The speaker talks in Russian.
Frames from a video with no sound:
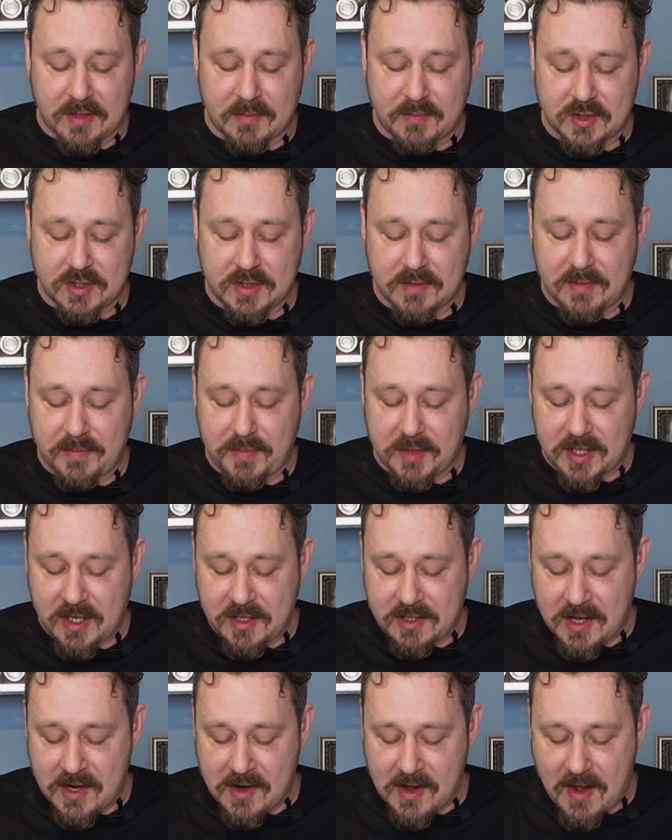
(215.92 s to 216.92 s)
когда можно выпить
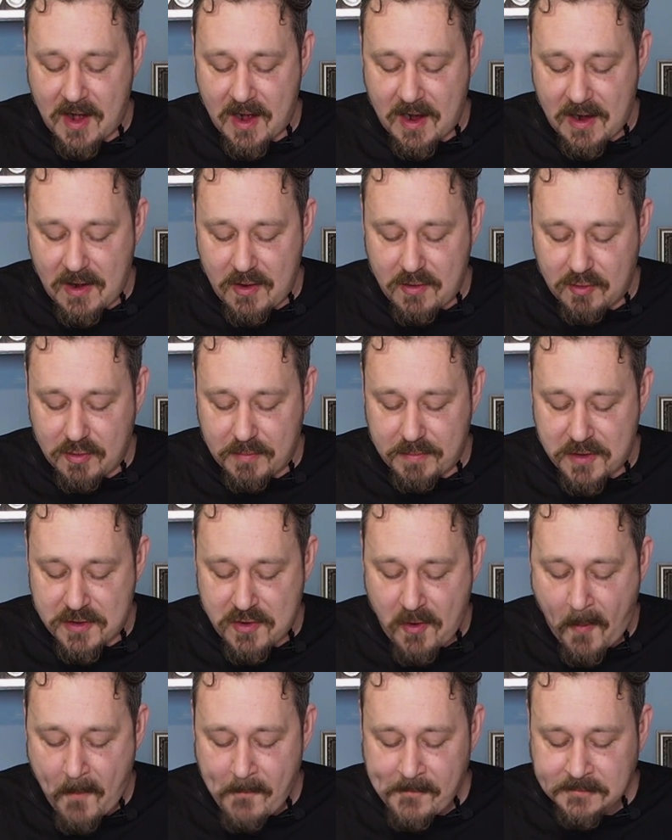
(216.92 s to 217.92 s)
отдельно какао и
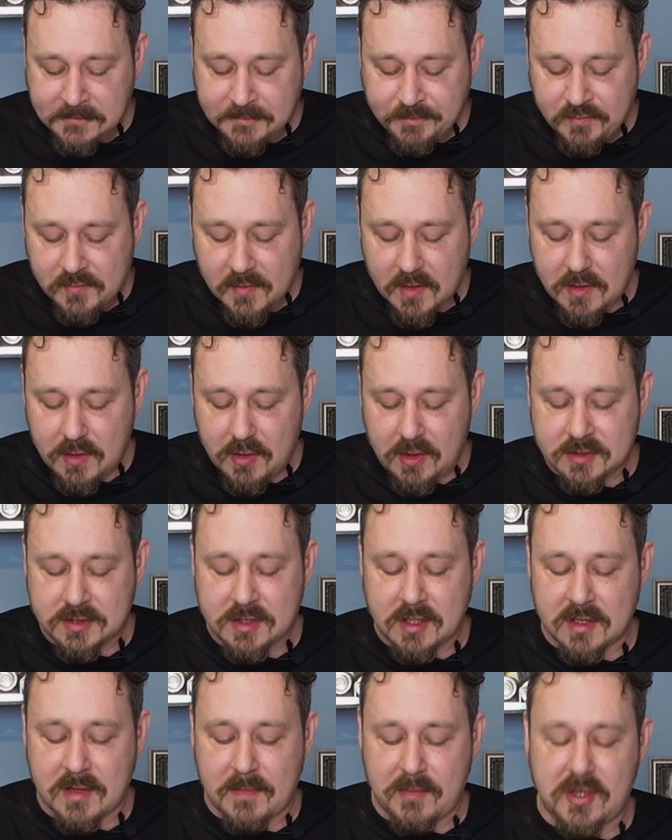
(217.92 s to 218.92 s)
купить
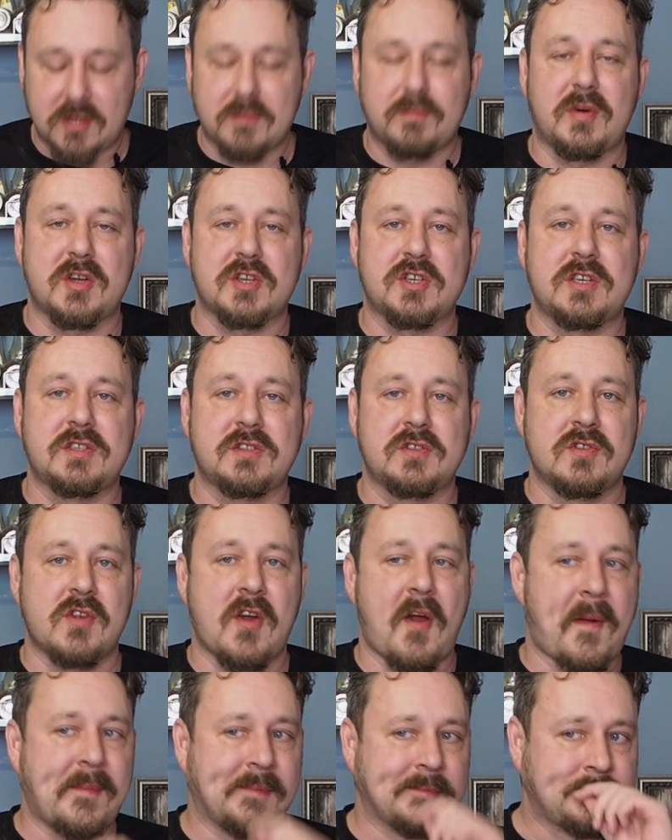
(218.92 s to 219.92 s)
клетки, например,
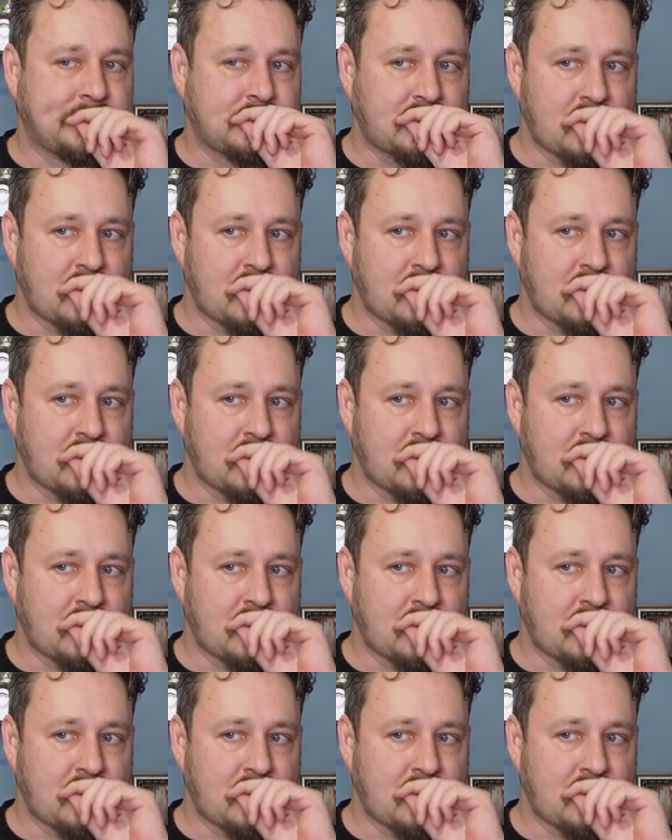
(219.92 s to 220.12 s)
божественные